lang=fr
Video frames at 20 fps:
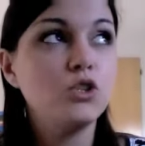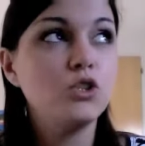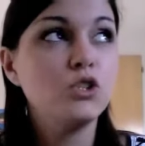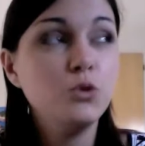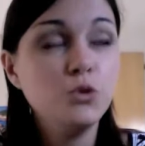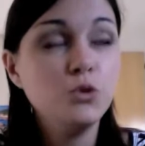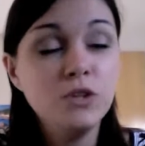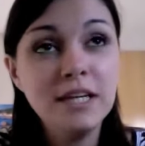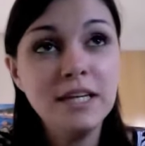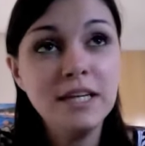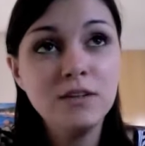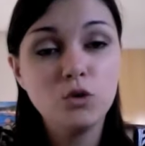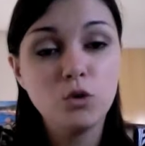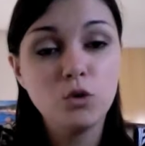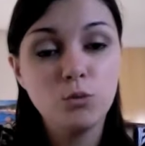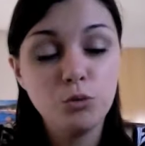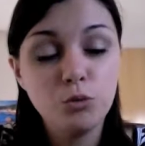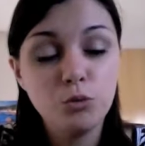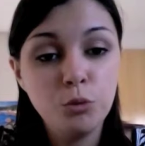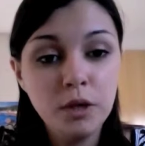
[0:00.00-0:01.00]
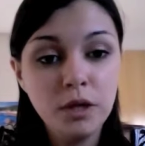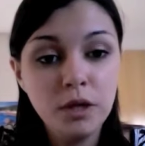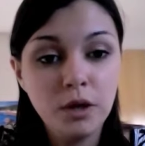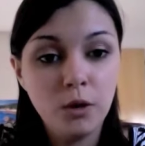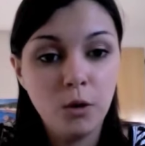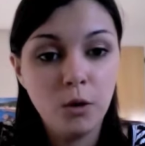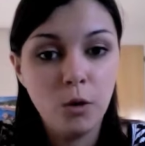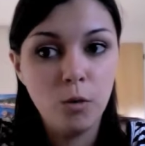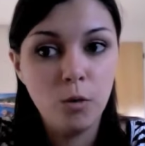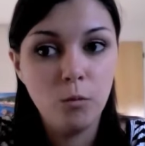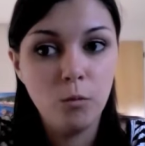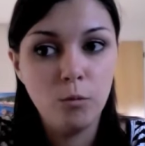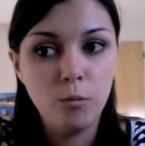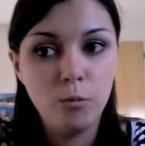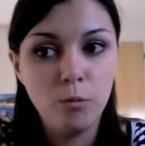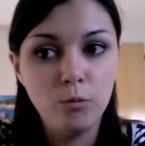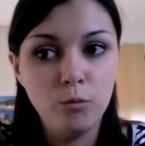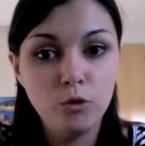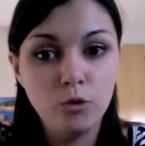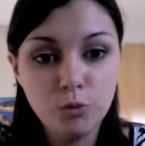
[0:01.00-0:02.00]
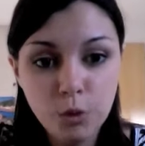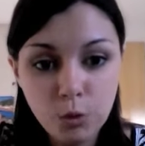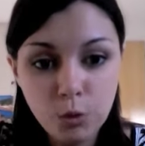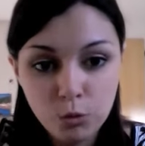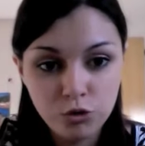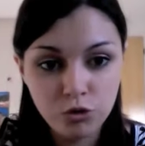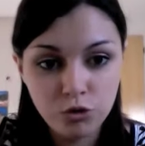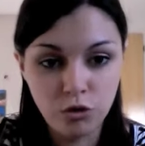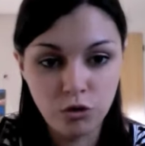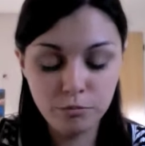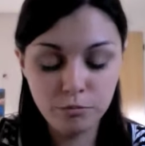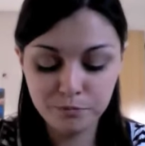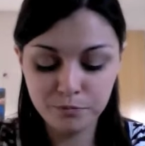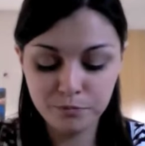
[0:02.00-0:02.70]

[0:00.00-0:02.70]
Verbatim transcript: j'utilise euh, depuis, longtemps